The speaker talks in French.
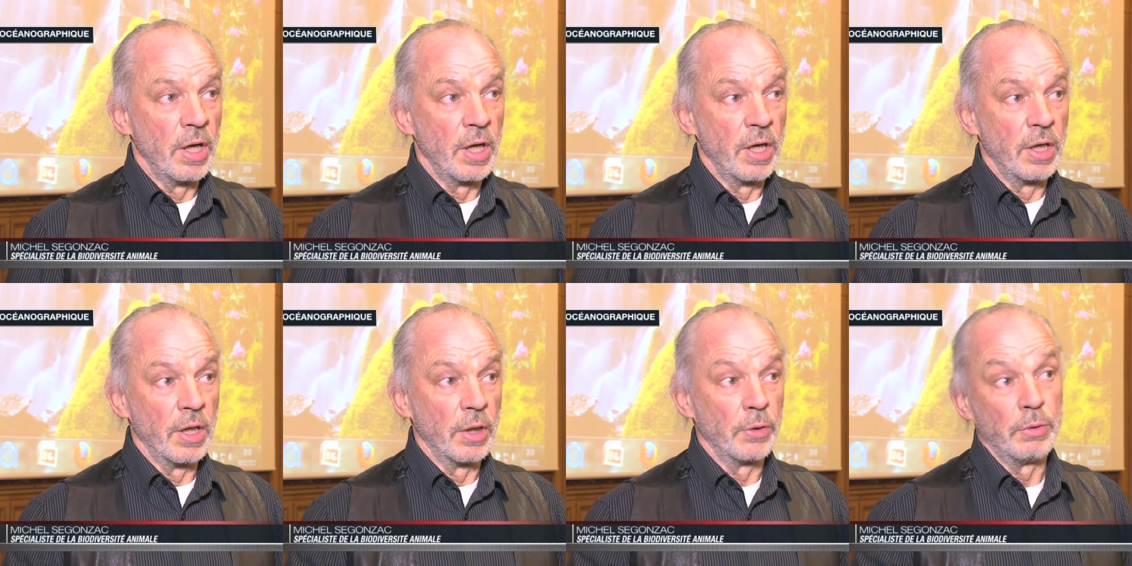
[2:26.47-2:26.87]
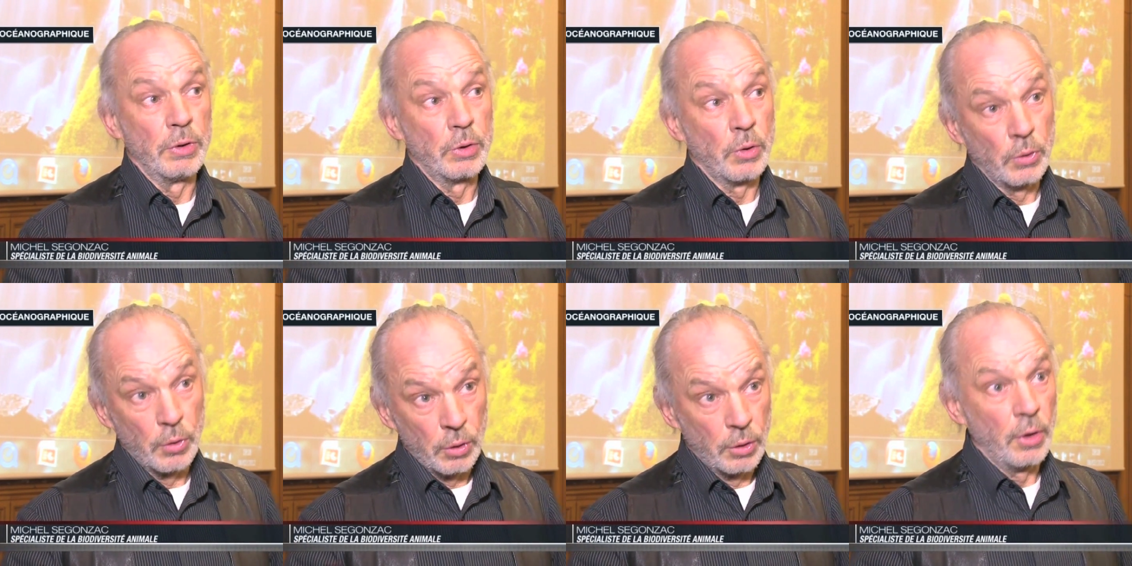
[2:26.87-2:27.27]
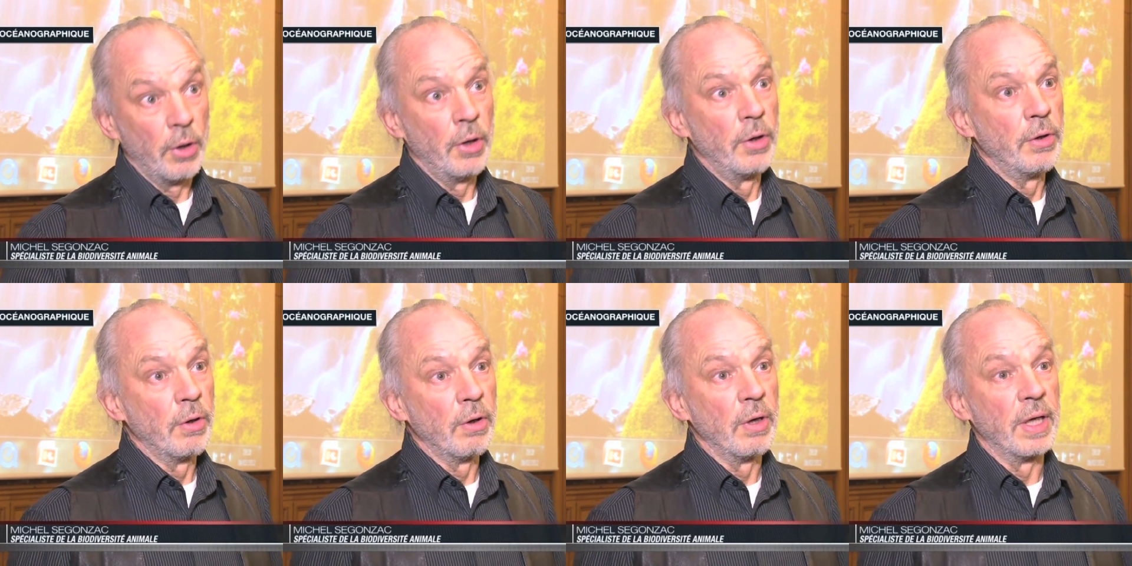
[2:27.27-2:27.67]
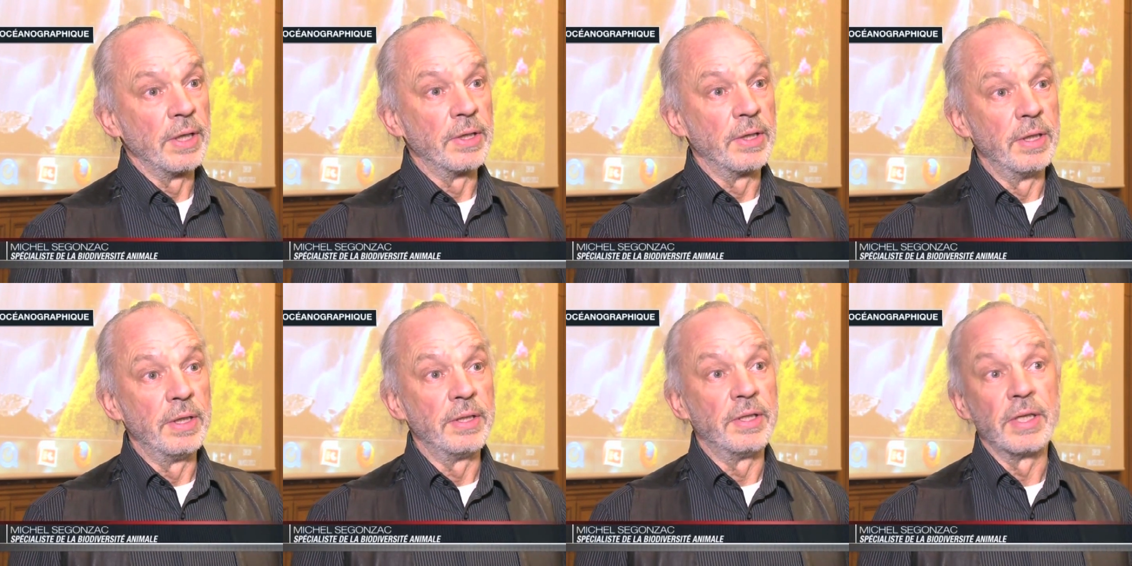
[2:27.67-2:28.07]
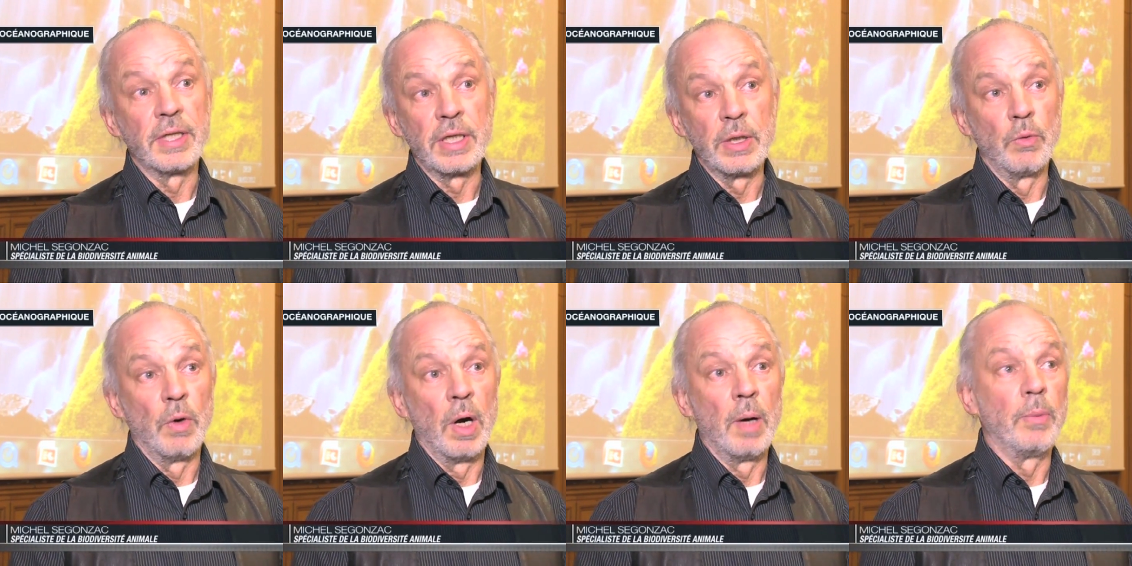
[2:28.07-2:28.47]
Et ensuite, on donne un nom latin, c'est
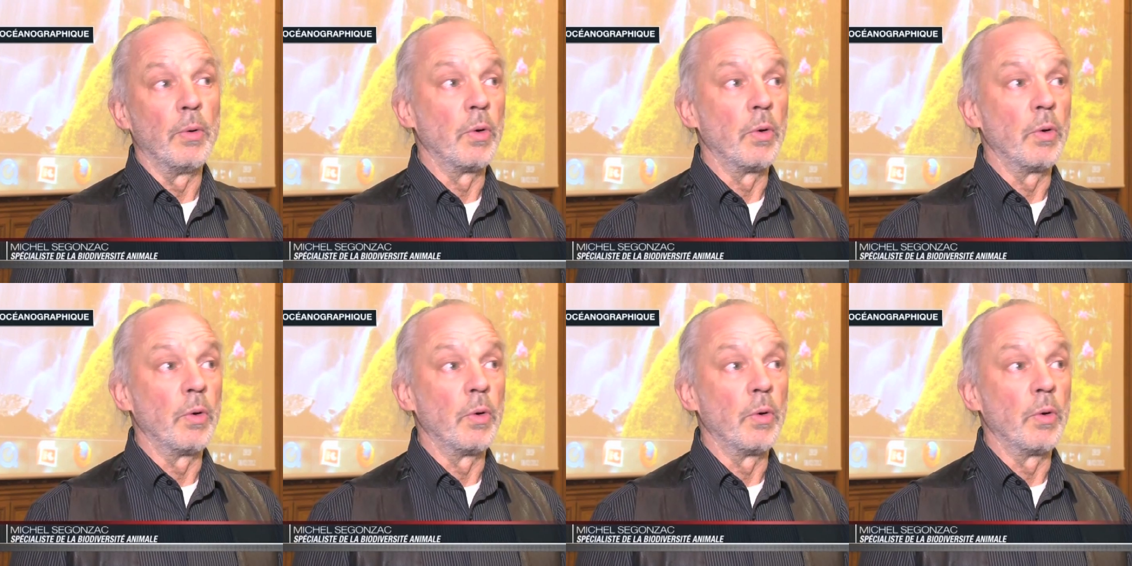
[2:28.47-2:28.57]
Kiwa.